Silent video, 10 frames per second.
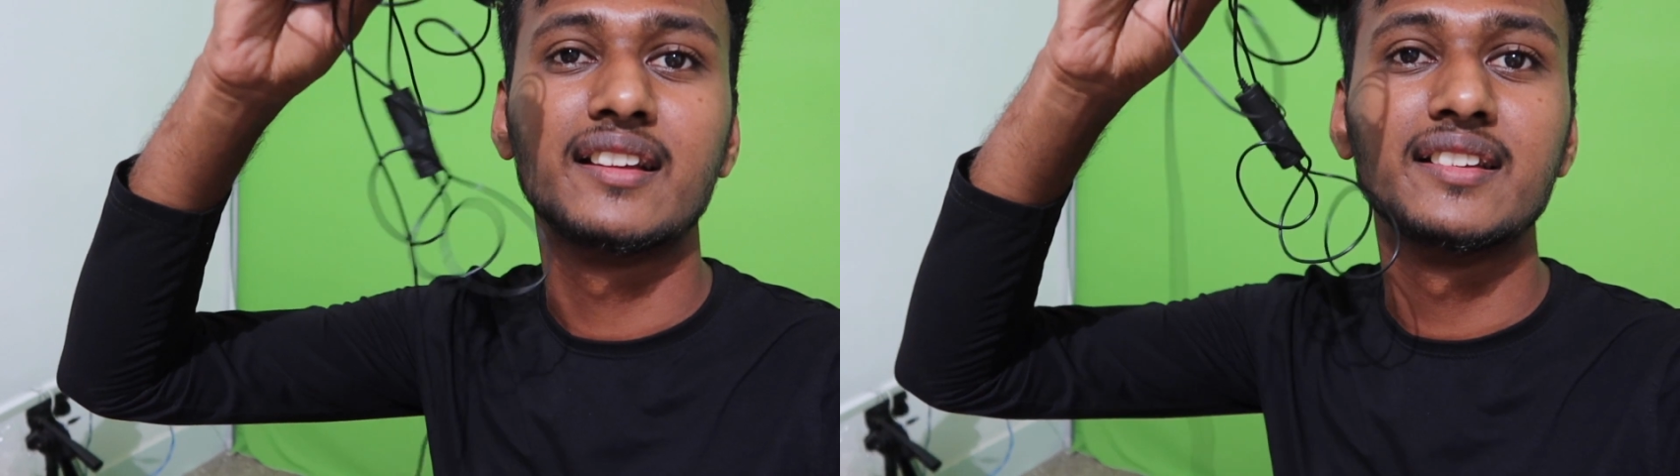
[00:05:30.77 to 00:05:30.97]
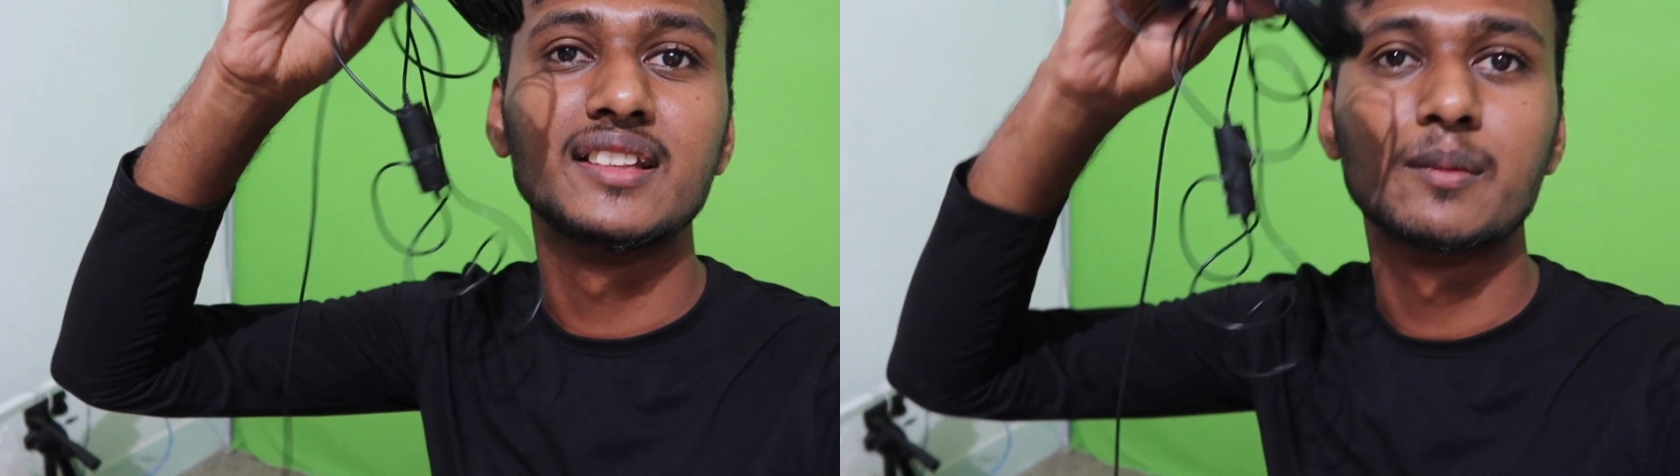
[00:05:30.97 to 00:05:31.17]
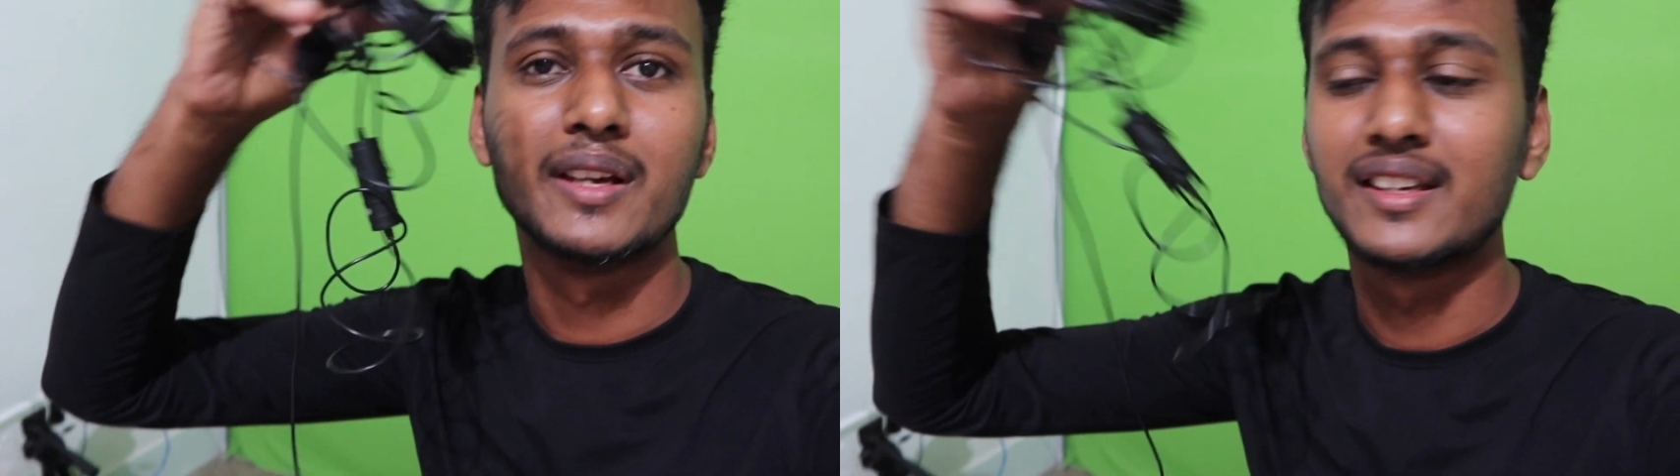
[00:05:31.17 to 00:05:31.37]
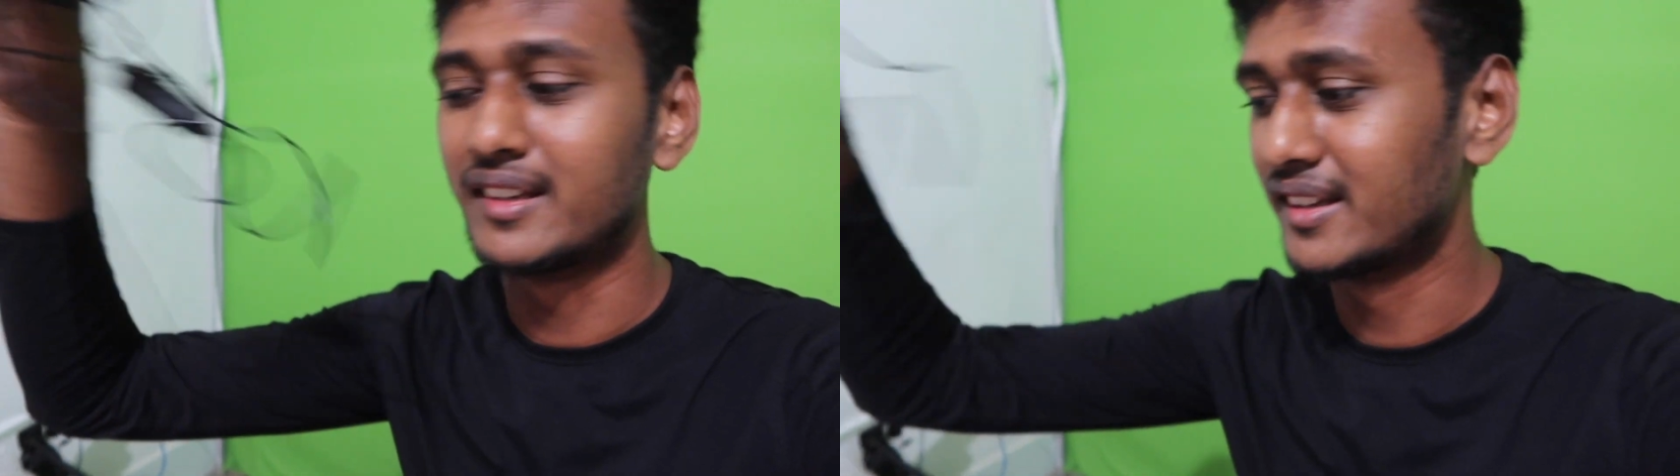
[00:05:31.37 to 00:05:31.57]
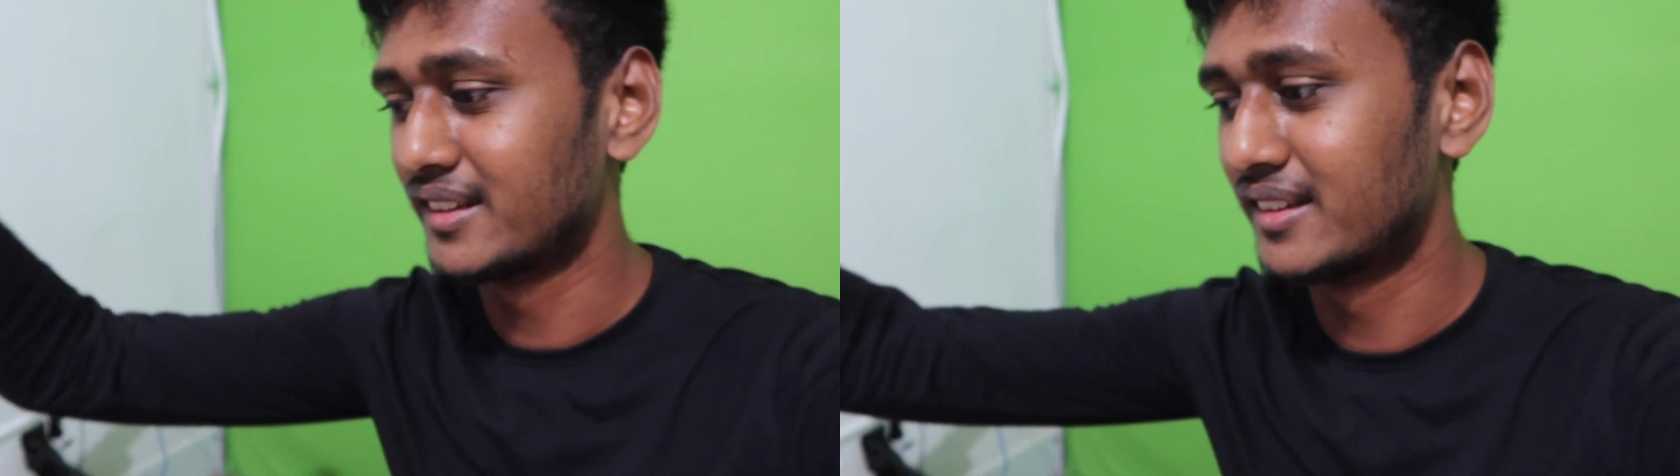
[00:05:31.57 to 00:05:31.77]
இந்த
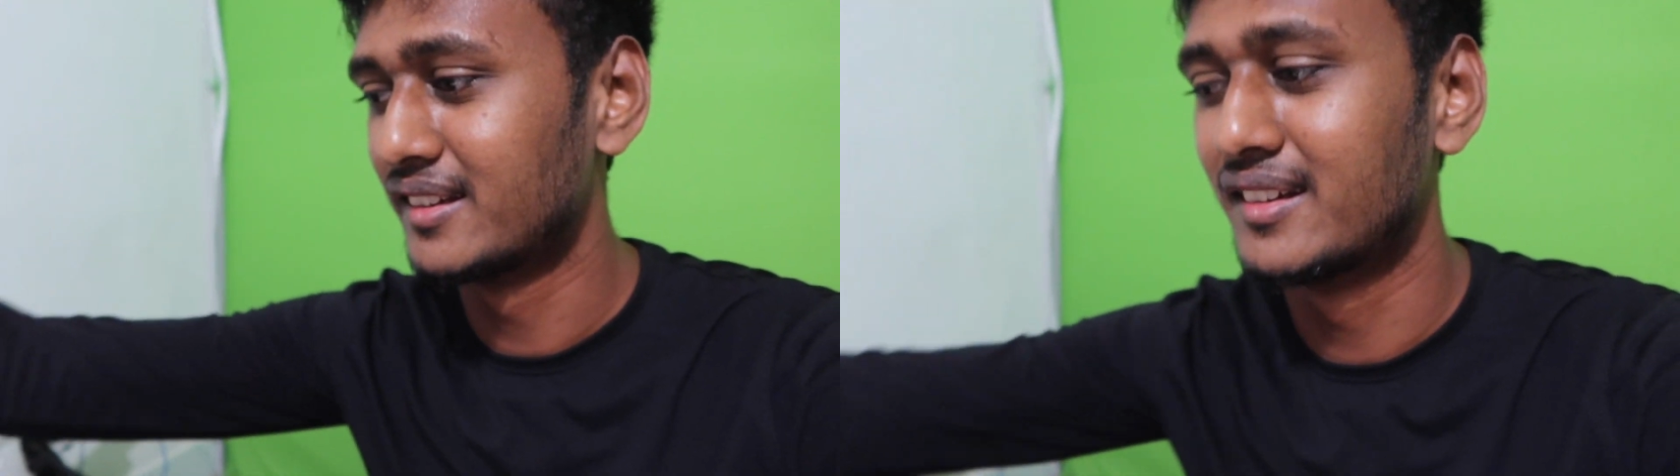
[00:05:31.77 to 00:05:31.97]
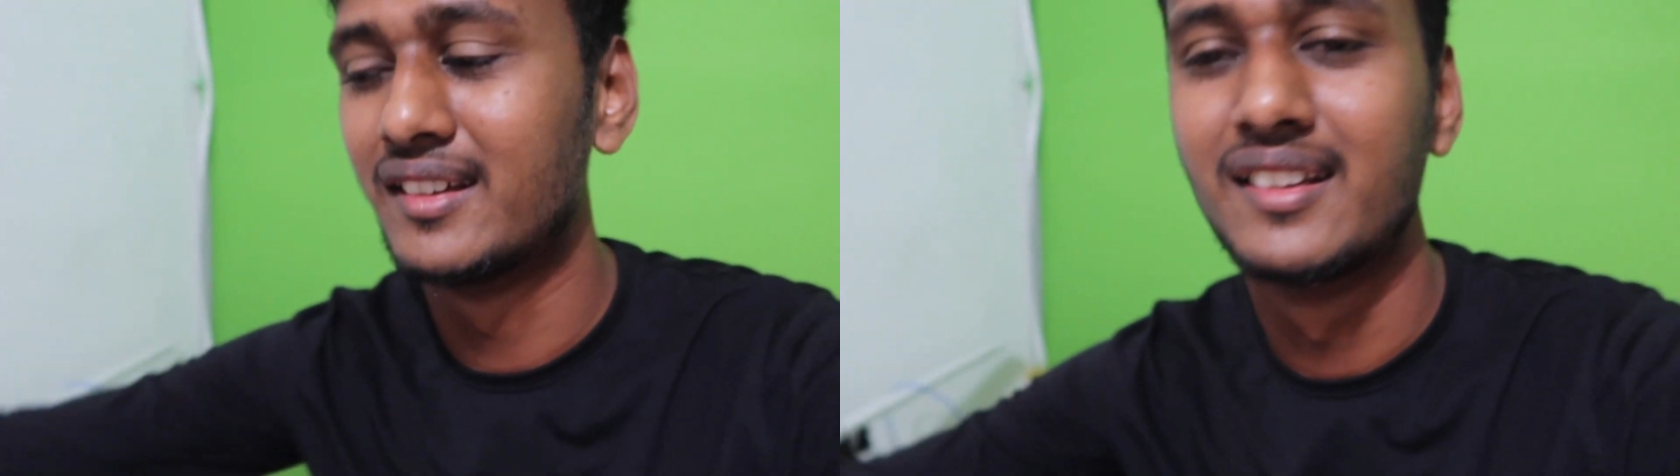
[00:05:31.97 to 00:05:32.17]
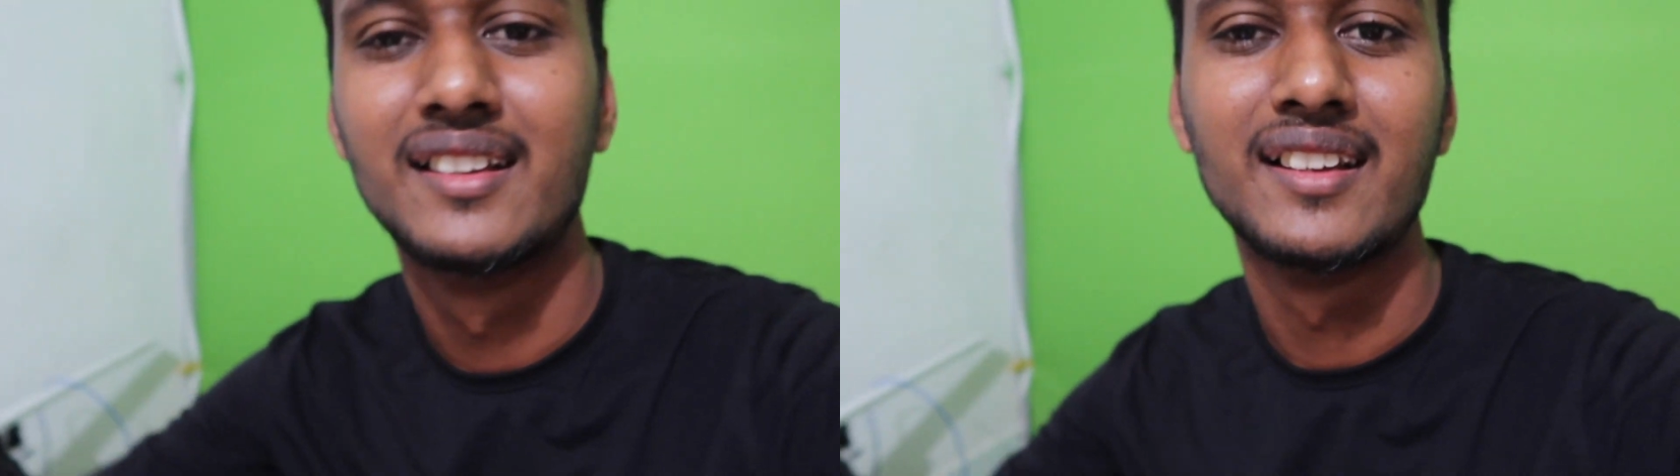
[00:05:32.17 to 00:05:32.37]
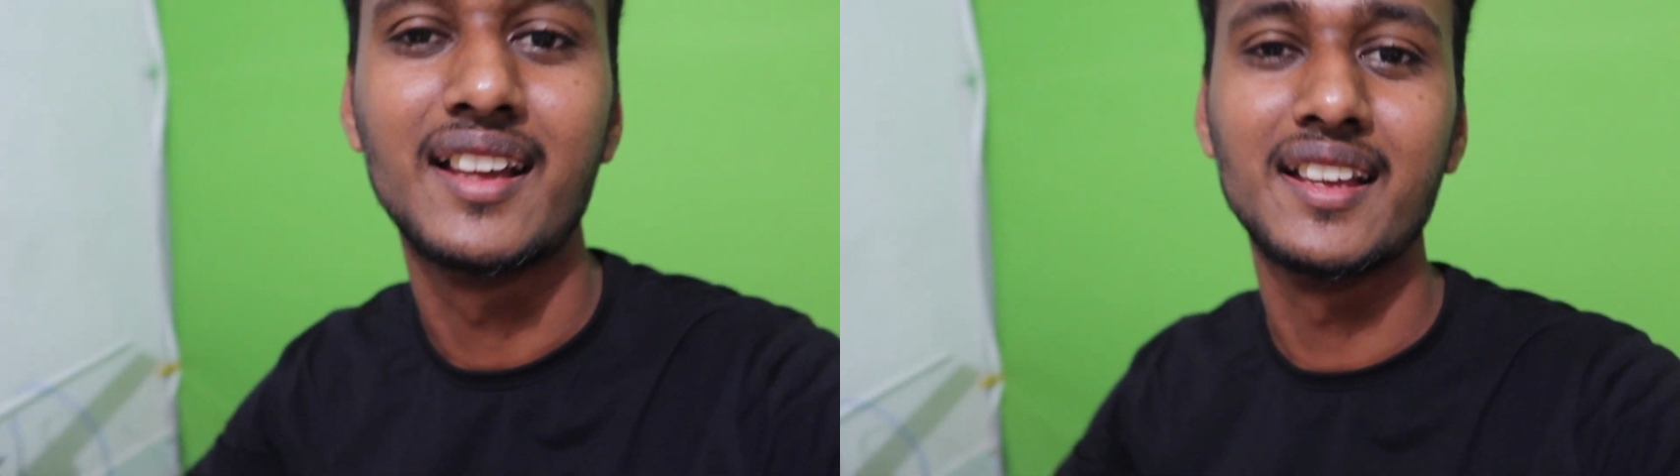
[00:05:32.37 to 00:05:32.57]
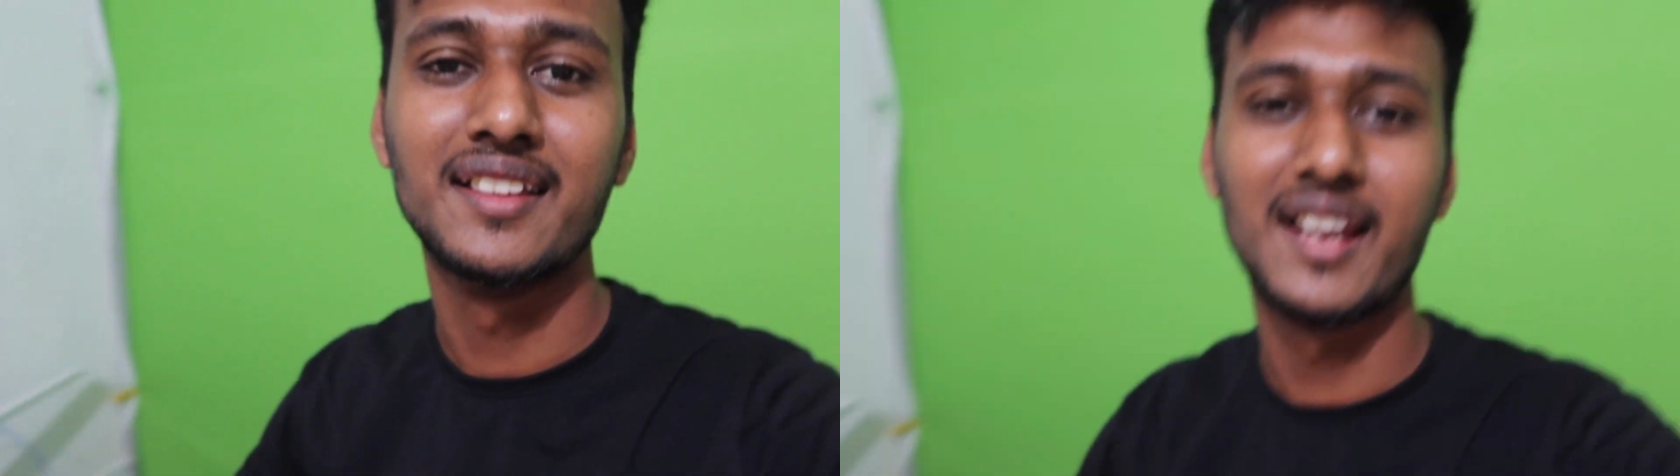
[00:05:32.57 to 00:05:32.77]
மைக்கு
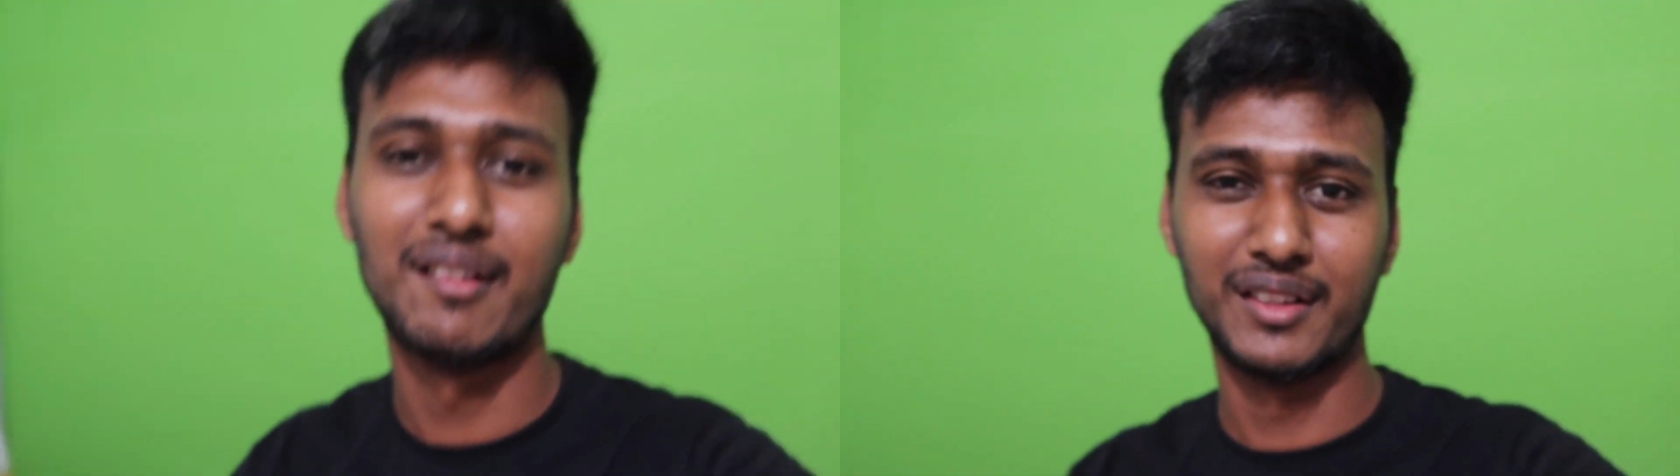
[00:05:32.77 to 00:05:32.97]
இதெல்லாம்